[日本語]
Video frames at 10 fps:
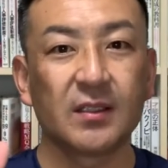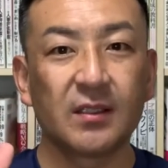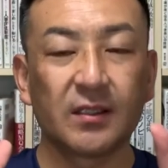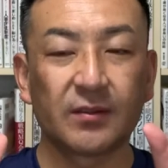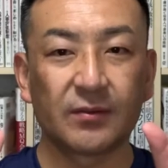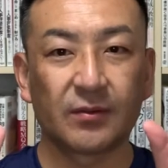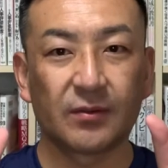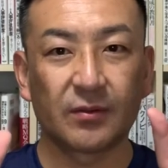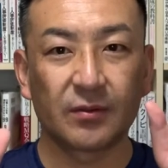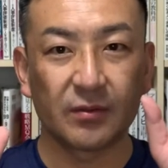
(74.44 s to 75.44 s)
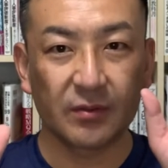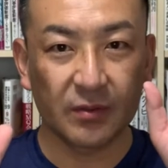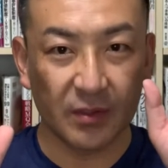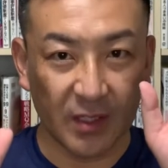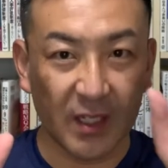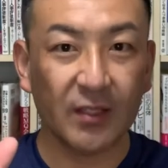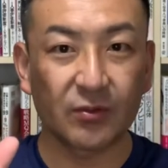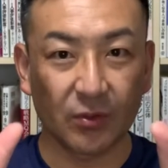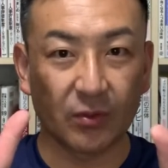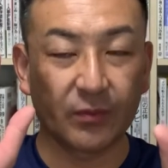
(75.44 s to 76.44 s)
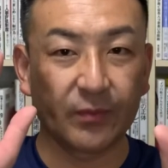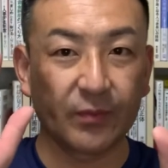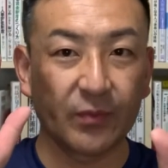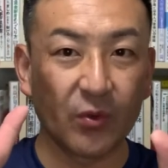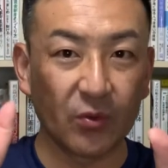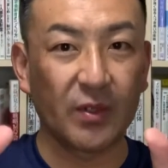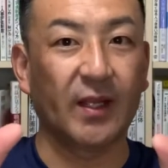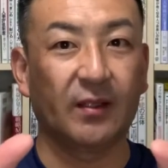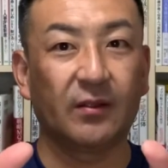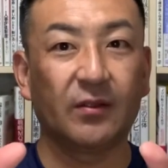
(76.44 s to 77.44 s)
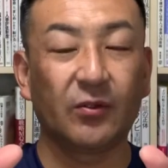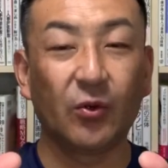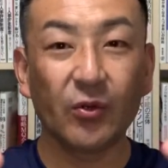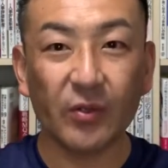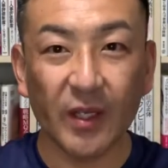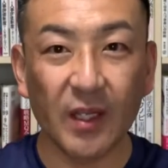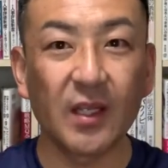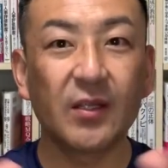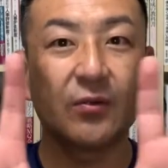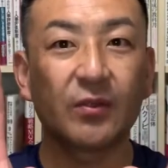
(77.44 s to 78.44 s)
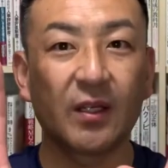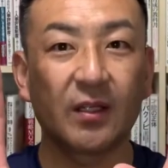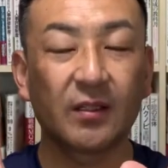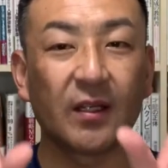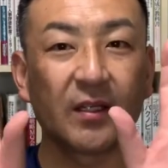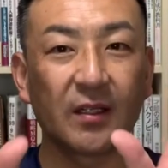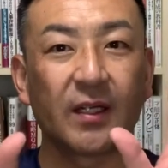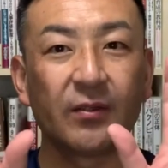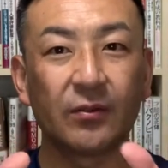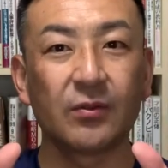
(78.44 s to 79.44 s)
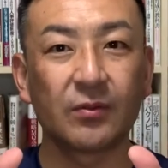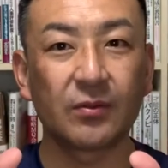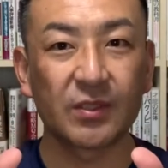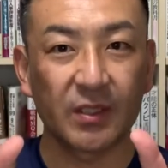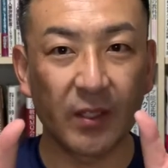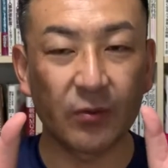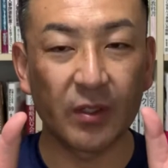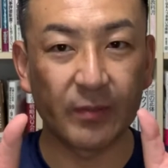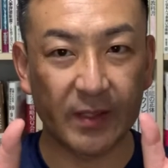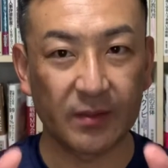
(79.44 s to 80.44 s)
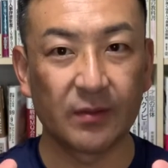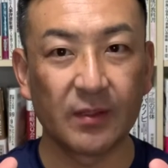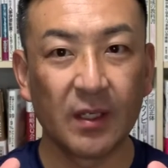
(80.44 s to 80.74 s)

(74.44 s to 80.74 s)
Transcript: あのリアルとオンラインこの併用で展開をしております。